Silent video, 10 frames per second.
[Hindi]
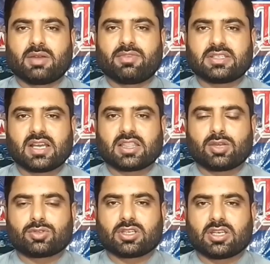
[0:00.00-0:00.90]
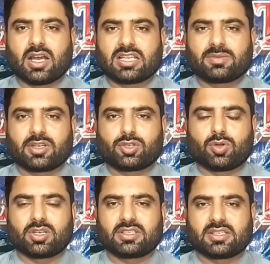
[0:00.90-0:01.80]
जब वीज़ा आता है उसके लास्ट में एक
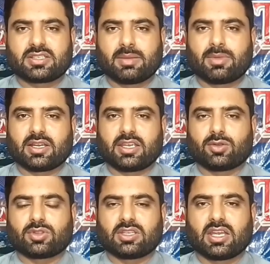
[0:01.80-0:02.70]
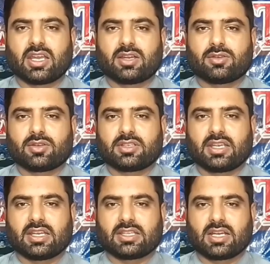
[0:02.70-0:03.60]
छोटी सी स्टैंप लगी होती है
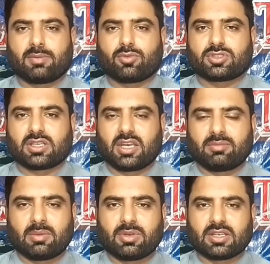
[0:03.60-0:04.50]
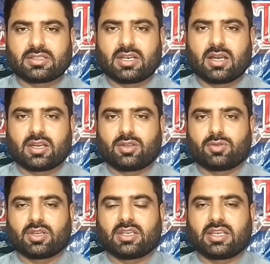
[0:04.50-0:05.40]
ये आपको स्क्रीन पे भी नज़र आ रही
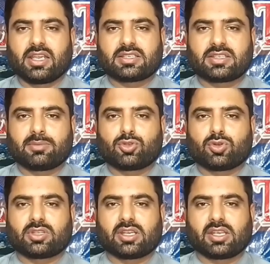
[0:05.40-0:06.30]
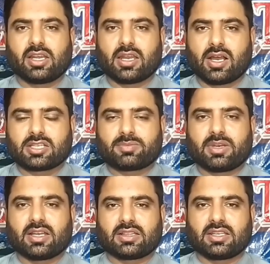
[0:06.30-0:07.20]
होगी ये स्टैंप जो होती है ये लास्ट
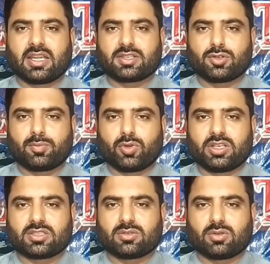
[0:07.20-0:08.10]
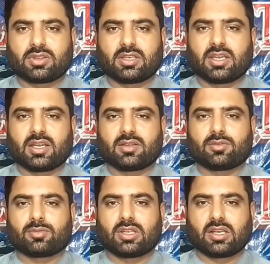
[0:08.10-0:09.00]
पे लगती है जो पुलिस होती है
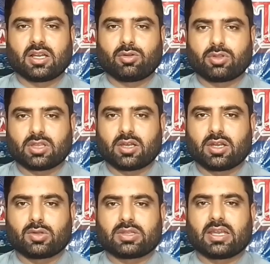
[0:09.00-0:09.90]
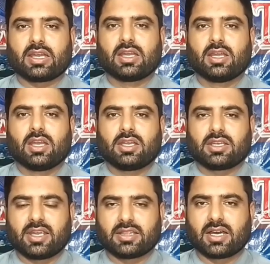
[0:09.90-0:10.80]
मुतलका कोई थाना होता है
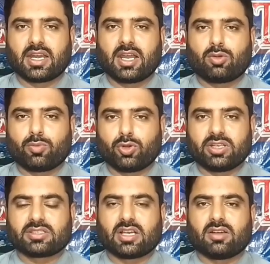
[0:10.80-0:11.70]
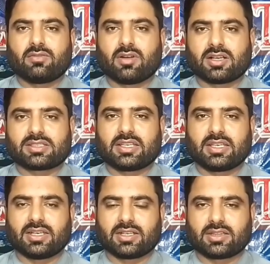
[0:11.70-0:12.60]
या इदारा पुलिस का वहाँ से
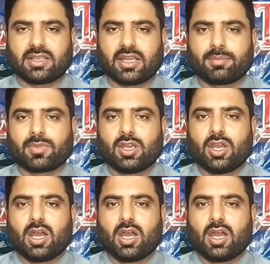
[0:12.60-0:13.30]
ये लगती है